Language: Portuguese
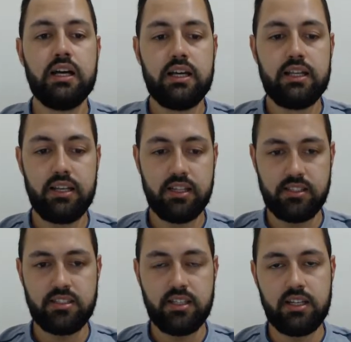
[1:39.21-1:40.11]
Nessa
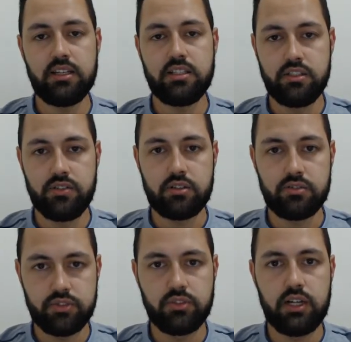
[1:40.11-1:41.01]
janela a gente vai
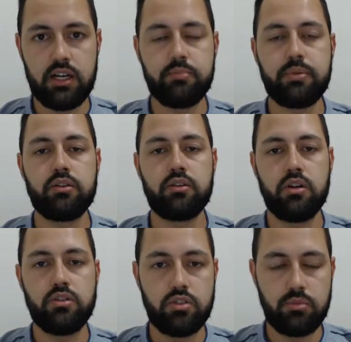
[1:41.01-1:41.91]
configurar para colocar o
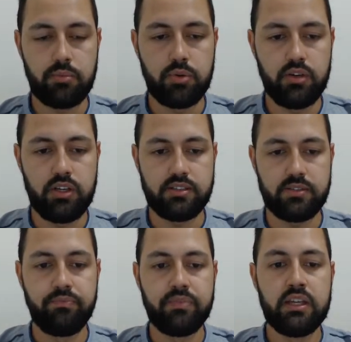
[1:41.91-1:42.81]
idioma polonês.
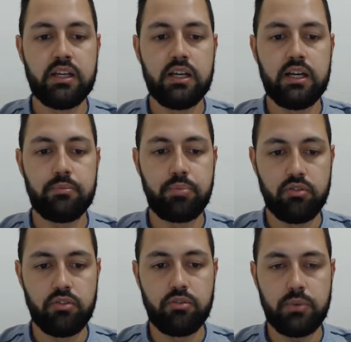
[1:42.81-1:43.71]

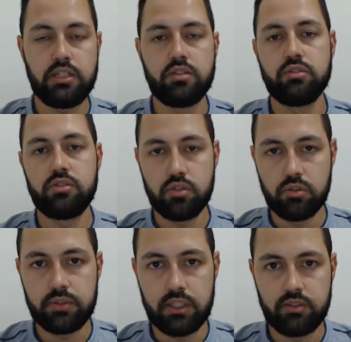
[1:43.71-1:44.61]
Provavelmente no seu
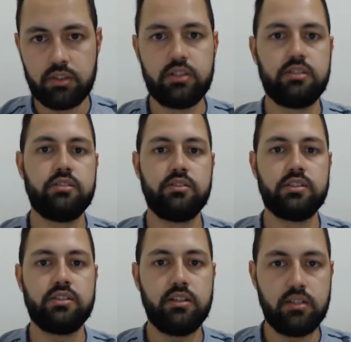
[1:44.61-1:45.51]
computador, se você
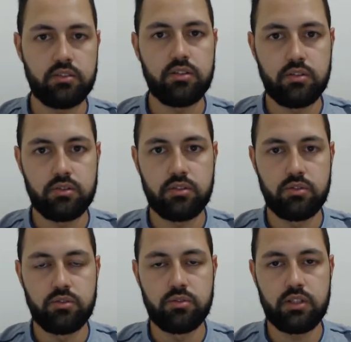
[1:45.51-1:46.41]
ainda não tem o,
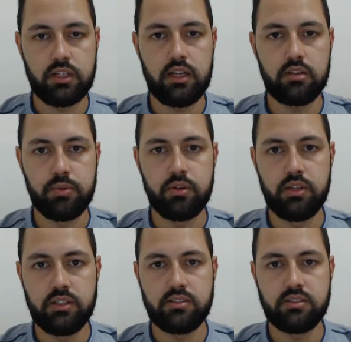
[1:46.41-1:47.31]
o teclado polonês
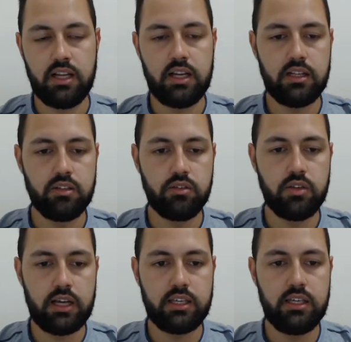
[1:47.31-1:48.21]
instalado,
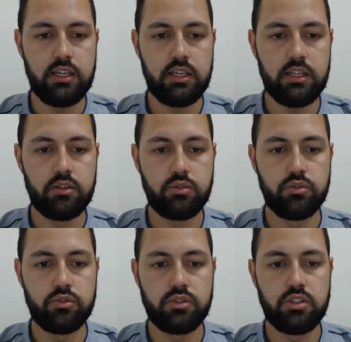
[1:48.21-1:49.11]
aqui
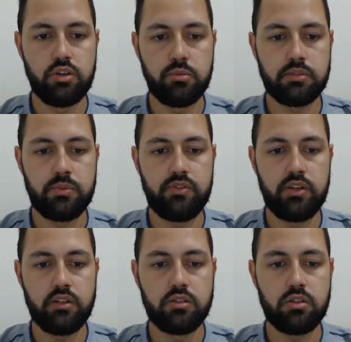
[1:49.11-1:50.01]
nos idiomas
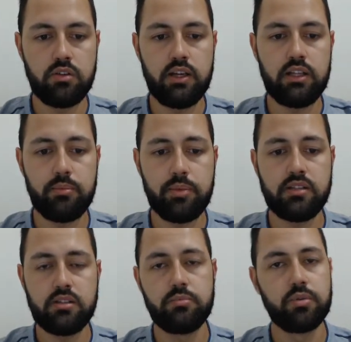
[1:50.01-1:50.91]
preferidos só vai estar aparecendo
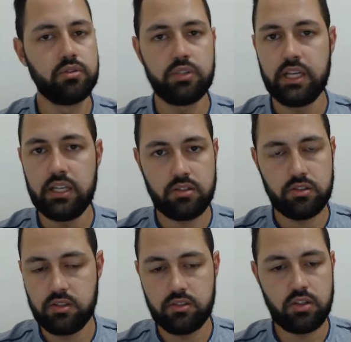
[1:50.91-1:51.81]
português, ou se
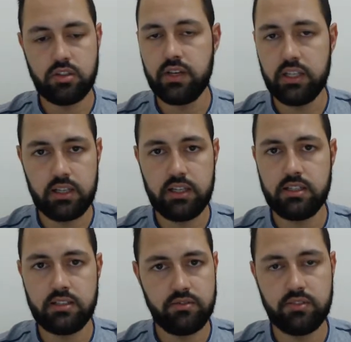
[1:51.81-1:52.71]
só tiver inglês,
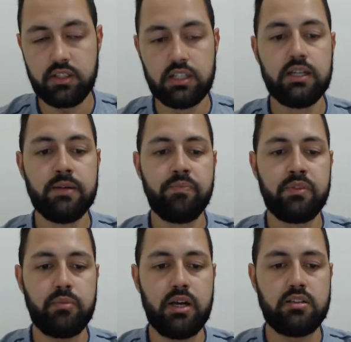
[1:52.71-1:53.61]
enfim
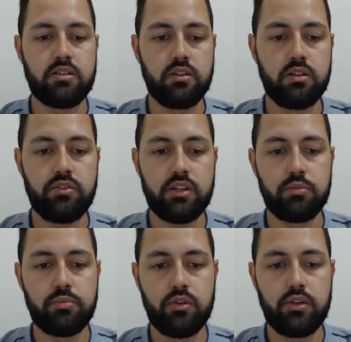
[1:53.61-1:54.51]
mas não vai ter o
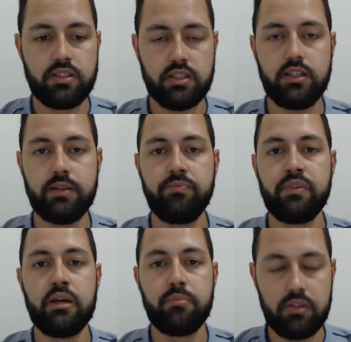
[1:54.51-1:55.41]
polonês aqui.
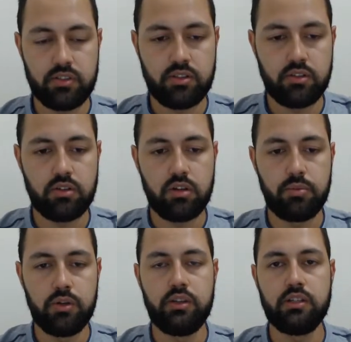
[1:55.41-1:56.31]
Para você colocar o
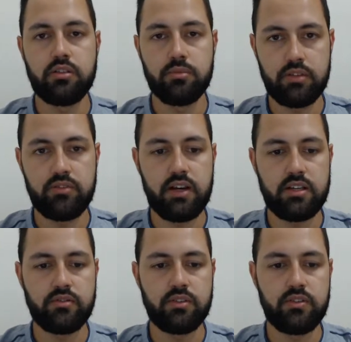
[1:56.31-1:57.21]
polonês, como que faz?
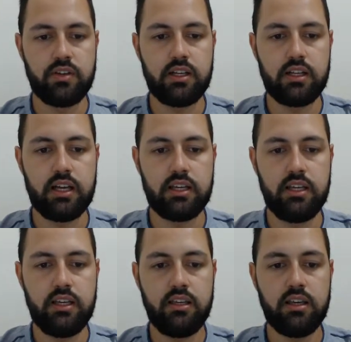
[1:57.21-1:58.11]
Você vai clicar aqui
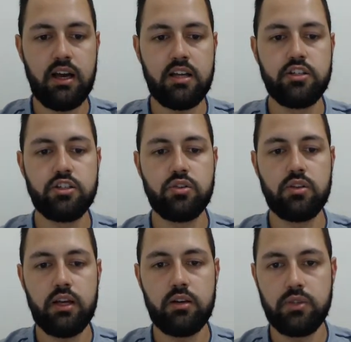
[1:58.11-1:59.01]
em adicionar
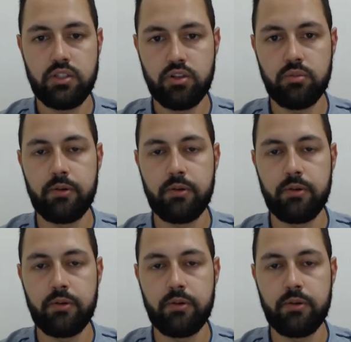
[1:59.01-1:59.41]
um idioma.